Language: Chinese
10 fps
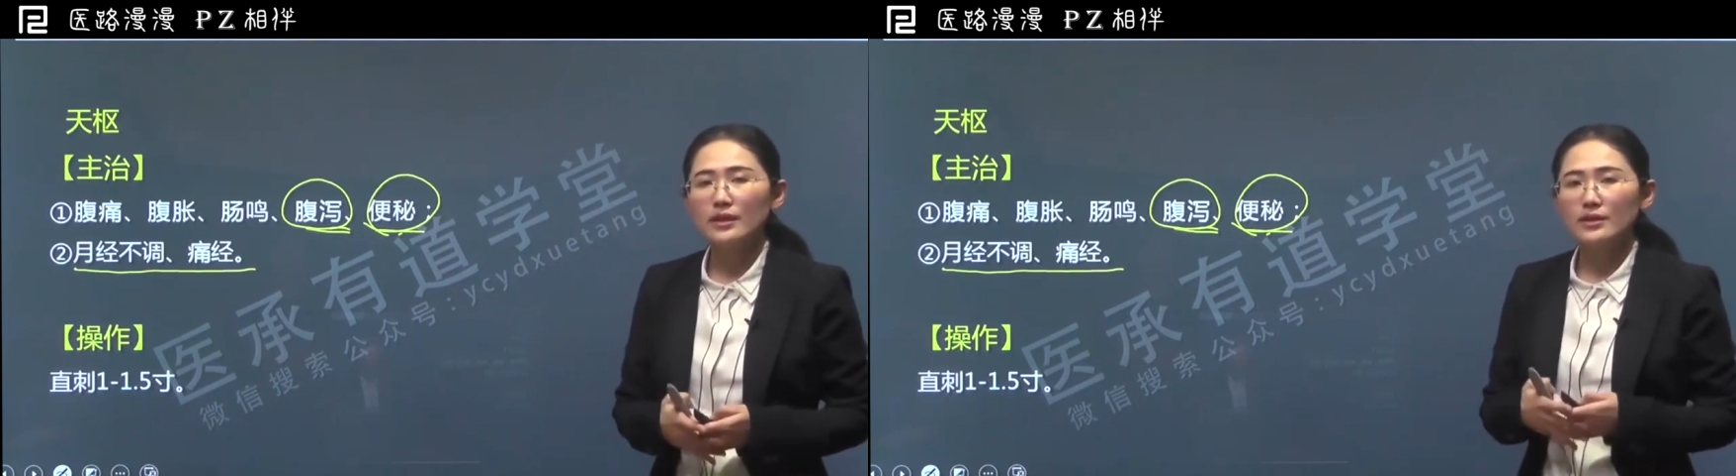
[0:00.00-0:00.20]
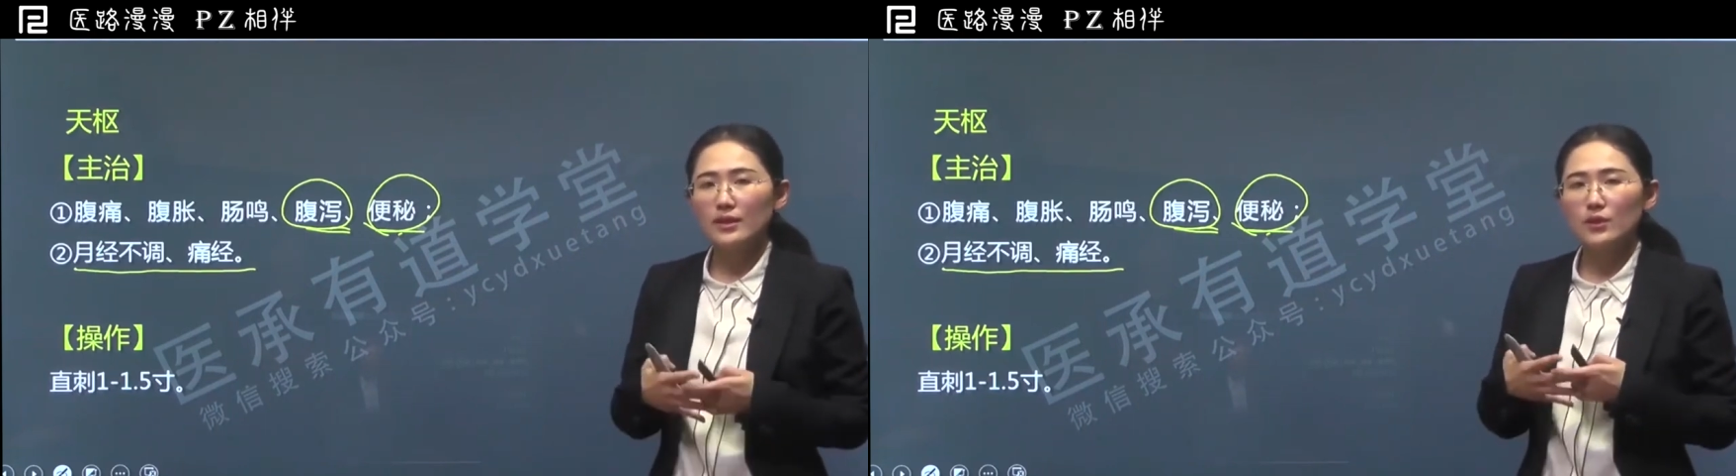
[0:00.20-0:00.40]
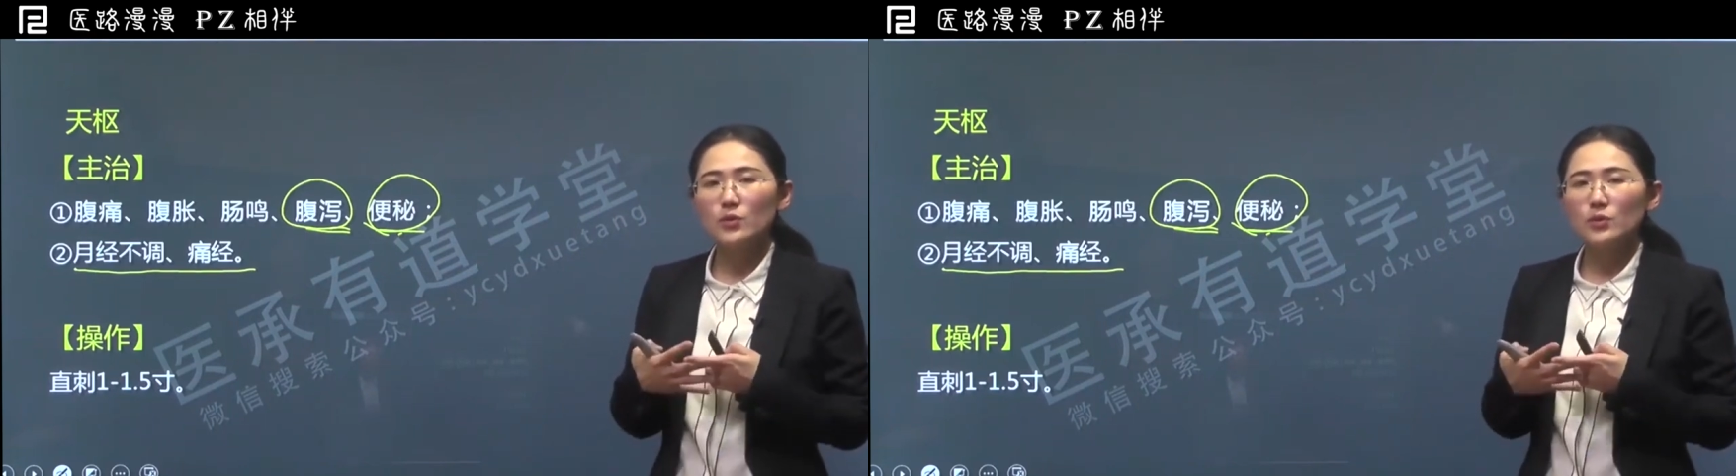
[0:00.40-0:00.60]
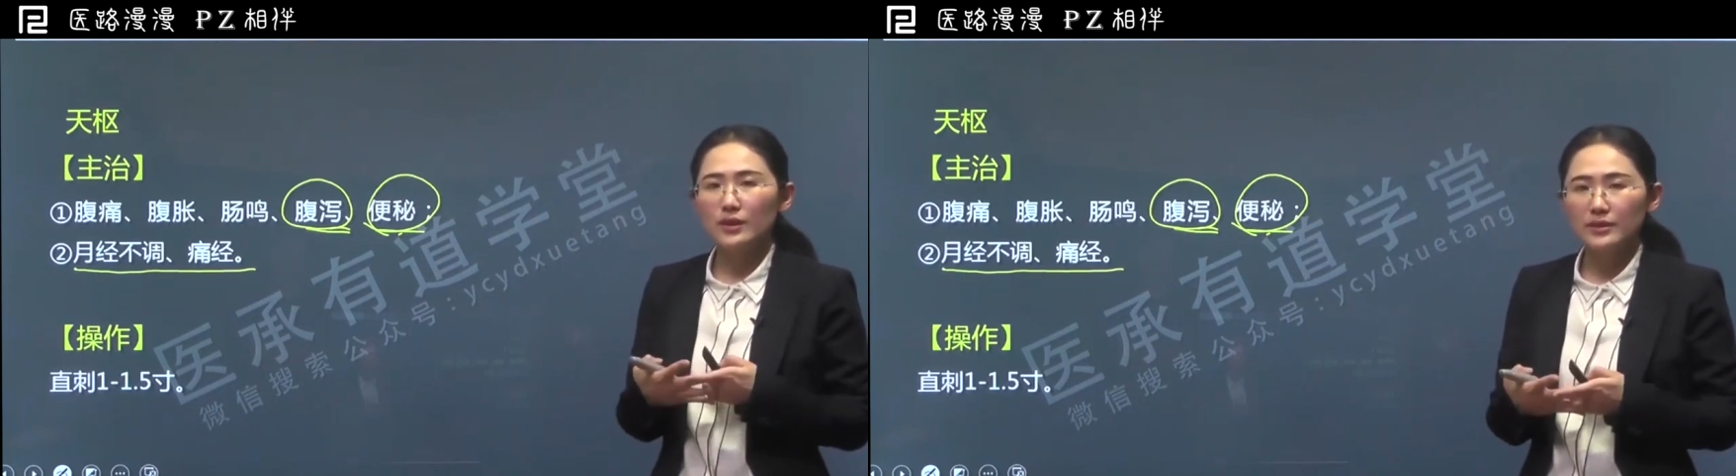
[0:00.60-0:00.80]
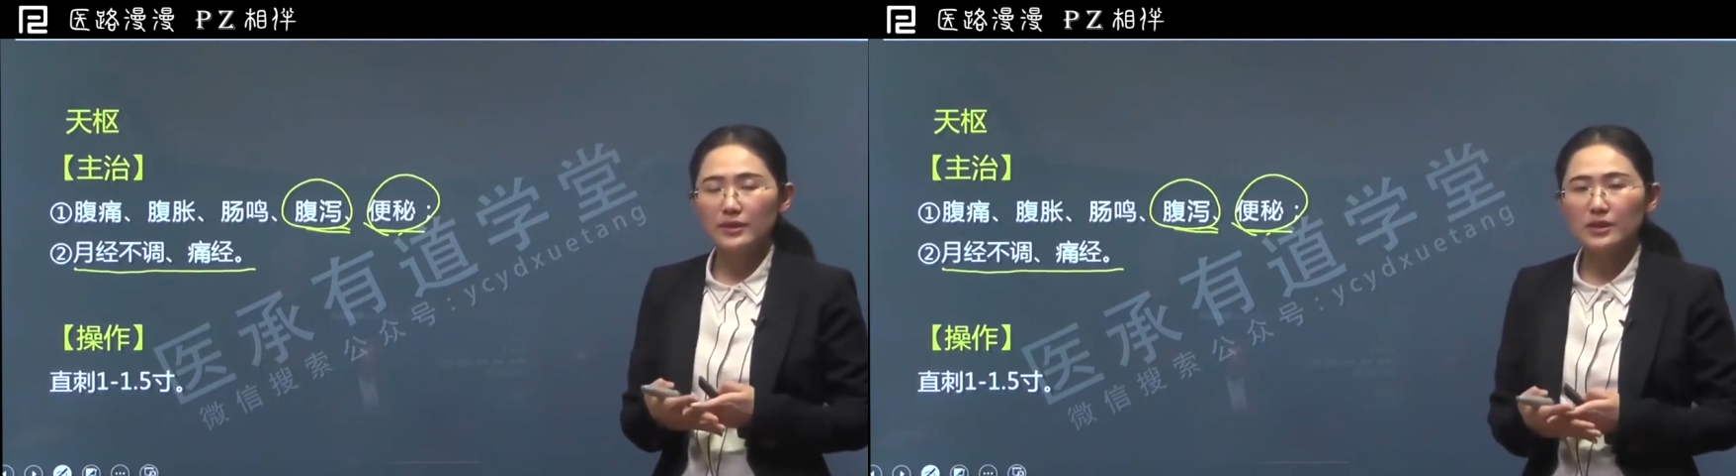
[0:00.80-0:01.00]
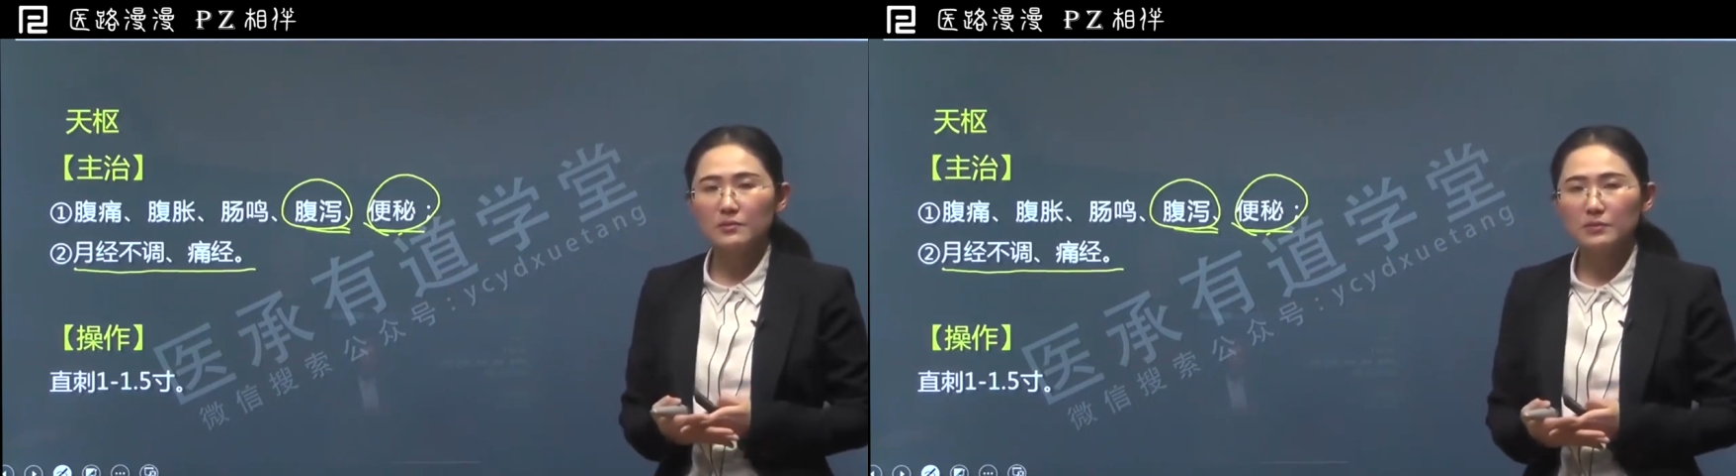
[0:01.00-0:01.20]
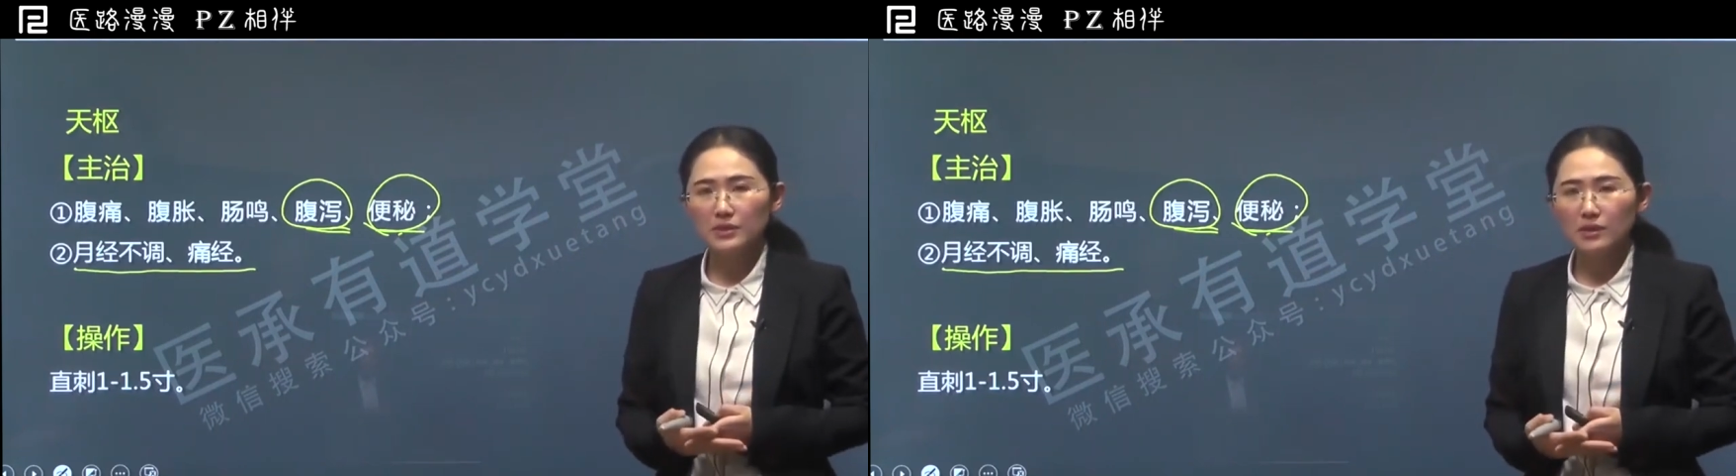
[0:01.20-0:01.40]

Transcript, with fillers: 也有了一个比